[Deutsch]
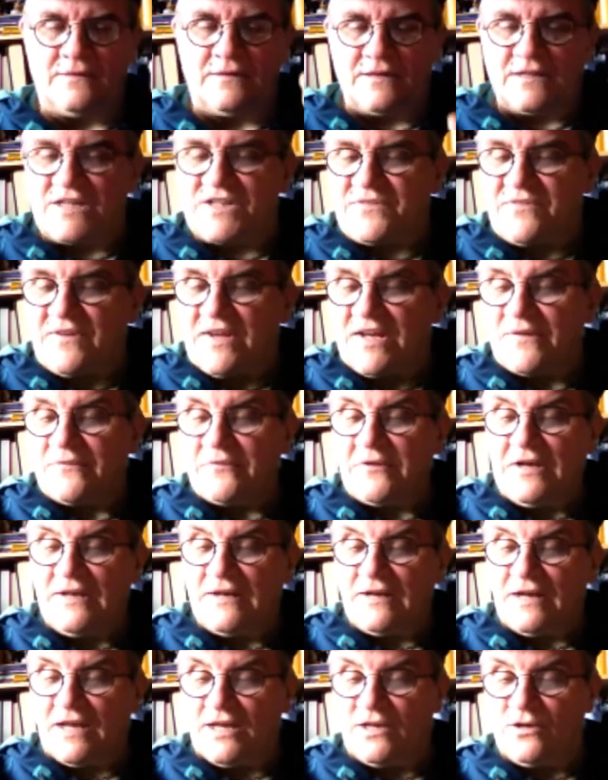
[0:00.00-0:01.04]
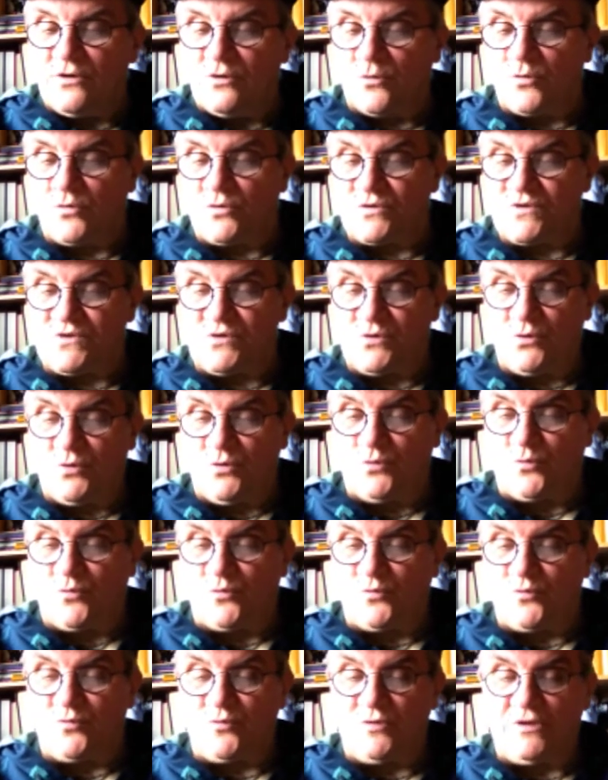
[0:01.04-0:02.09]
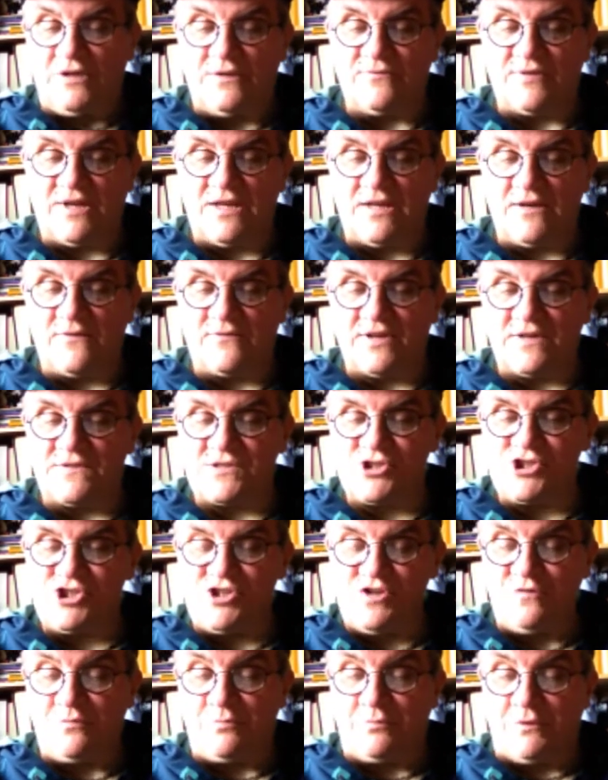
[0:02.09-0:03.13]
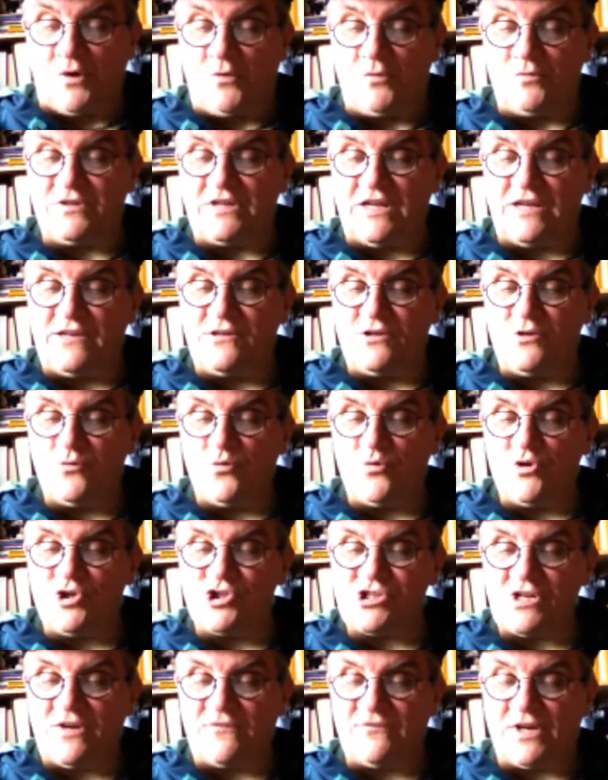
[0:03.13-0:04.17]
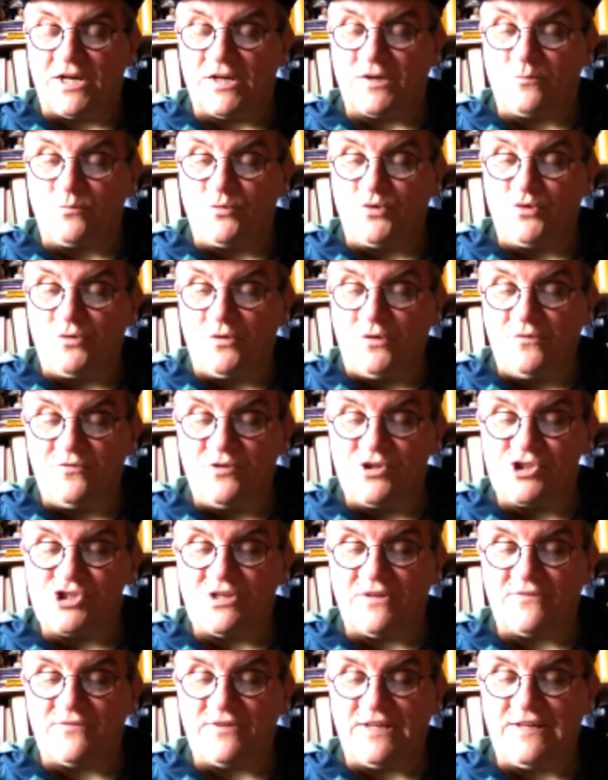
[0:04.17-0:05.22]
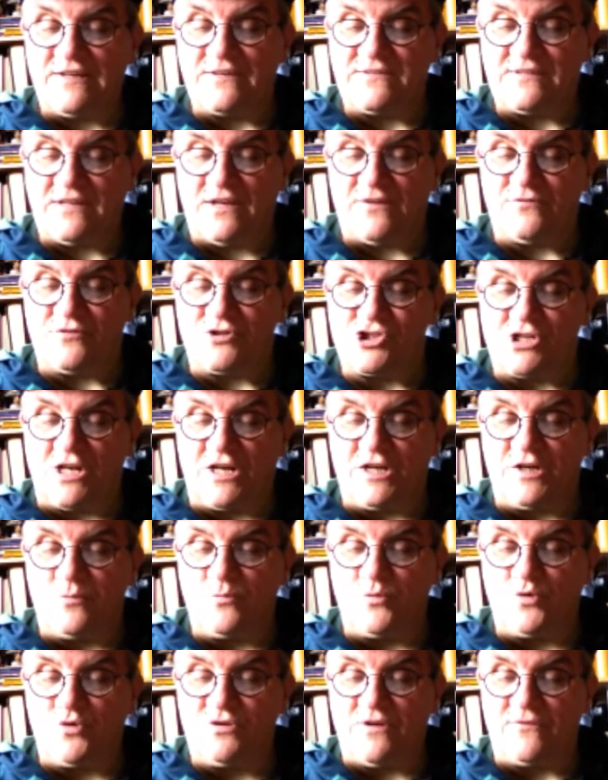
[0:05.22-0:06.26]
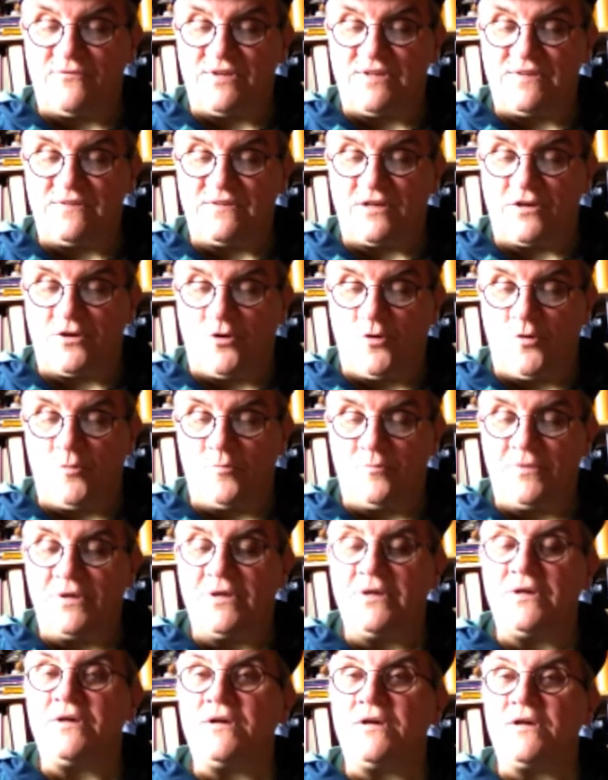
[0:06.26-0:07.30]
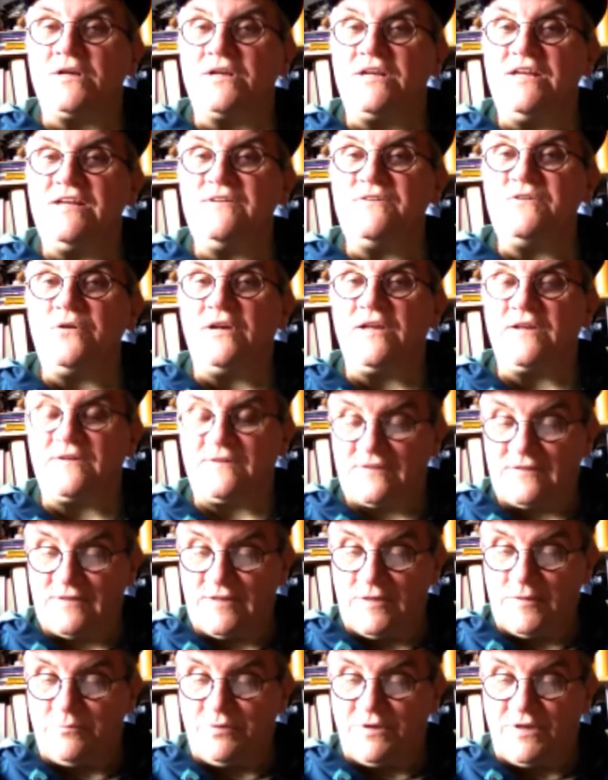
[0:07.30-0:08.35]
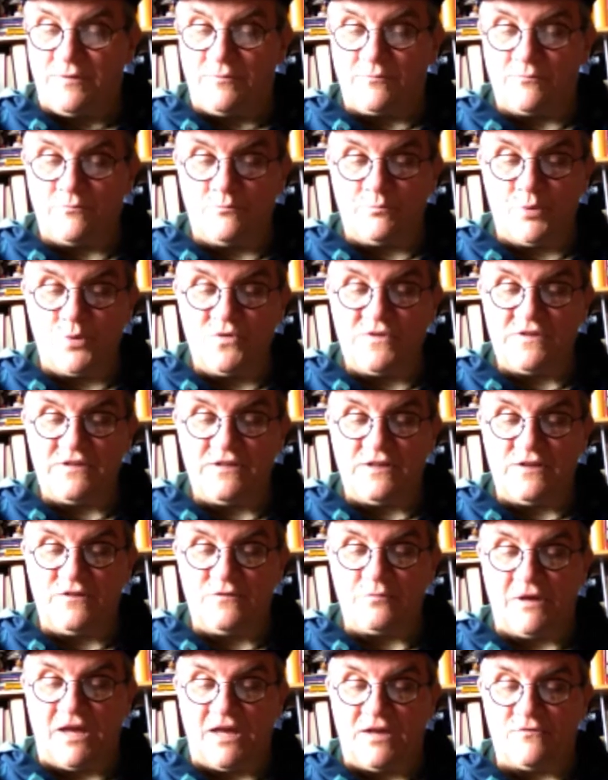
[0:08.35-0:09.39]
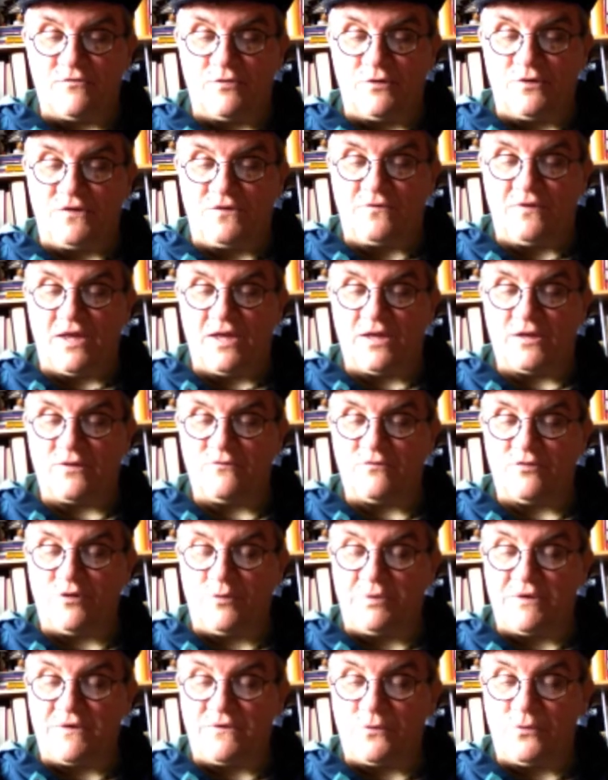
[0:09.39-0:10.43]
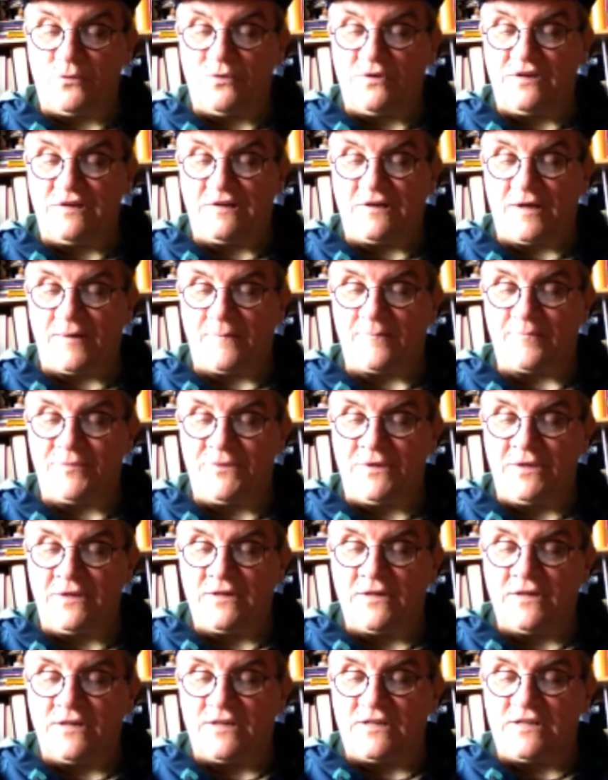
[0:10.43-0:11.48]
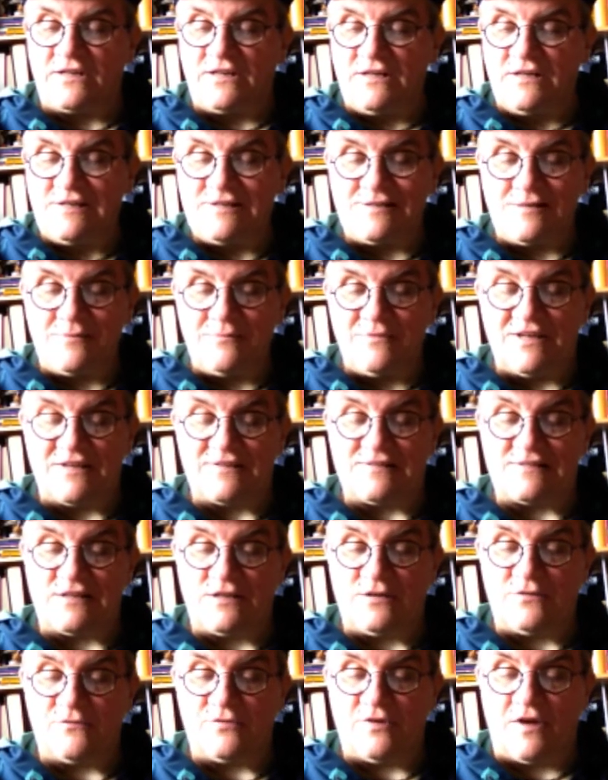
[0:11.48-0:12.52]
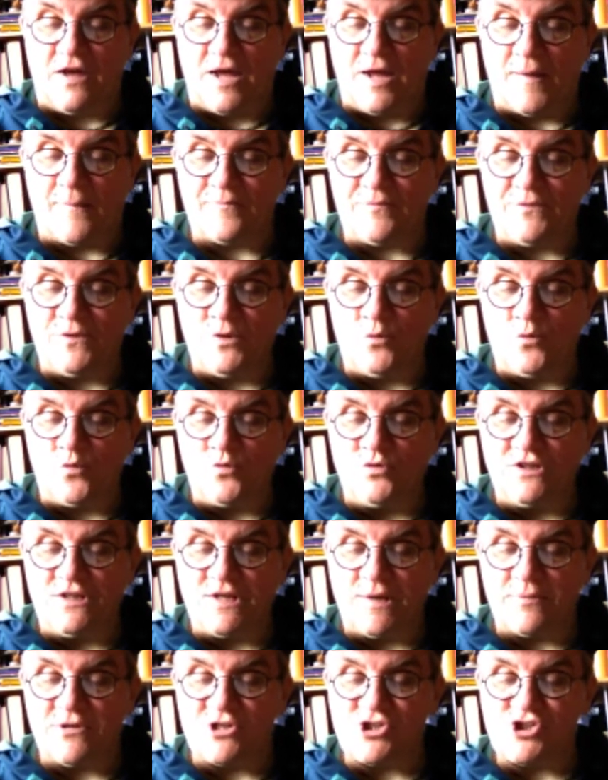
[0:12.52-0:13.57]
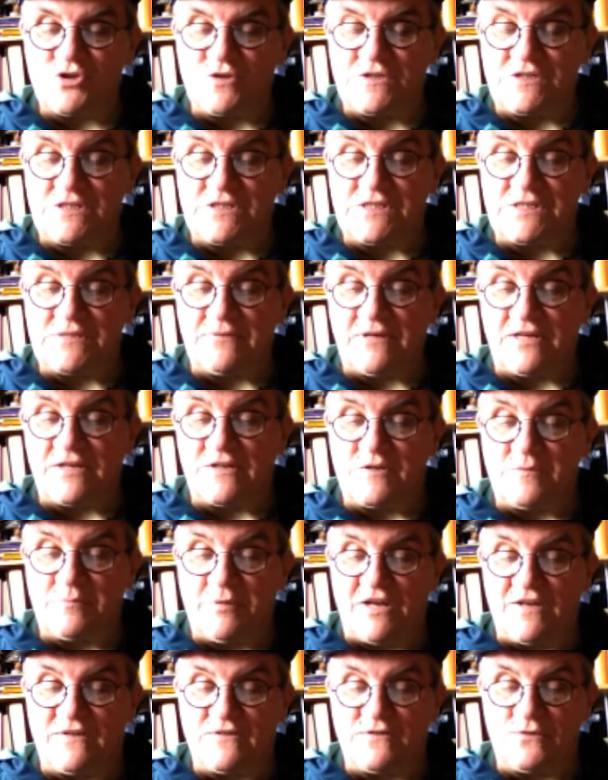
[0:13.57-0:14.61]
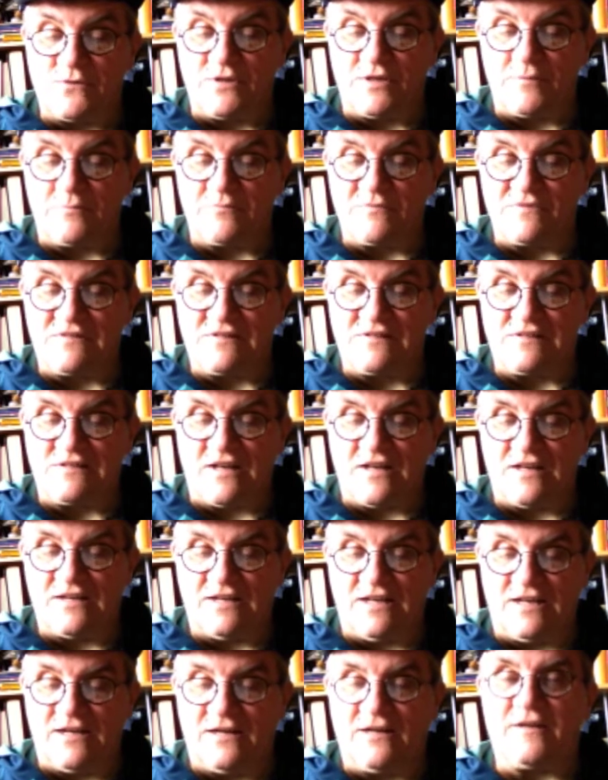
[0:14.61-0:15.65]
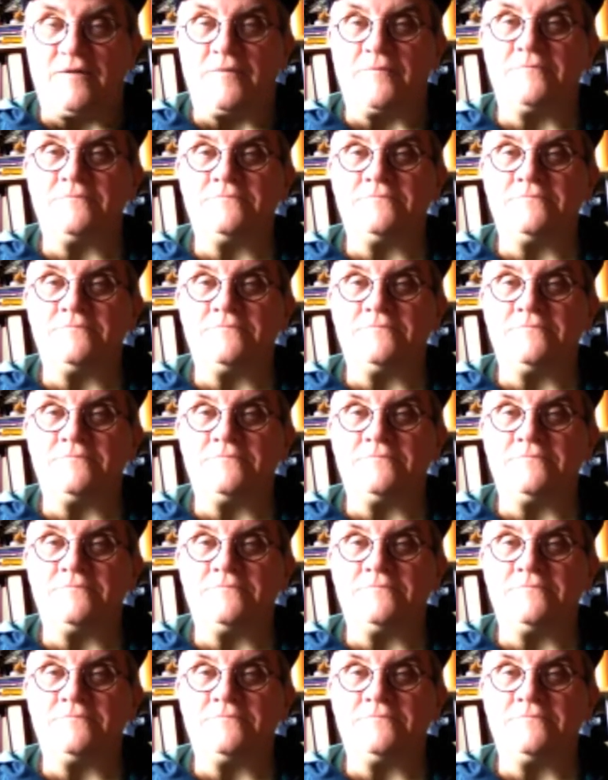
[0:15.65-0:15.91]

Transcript: Das Werk will in Erinnerung zurückrufen, in welcher Weise Schiffbau, technologischer Wagemut und wirtschaftlicher Sachverstand im Unterweserraum, nicht zuletzt in Bremen, positiv beeinflusst waren von Persönlichkeiten, die nicht im gestrigen verharrten, ohne dabei Schützenswertes preiszugeben. Zitat Ende.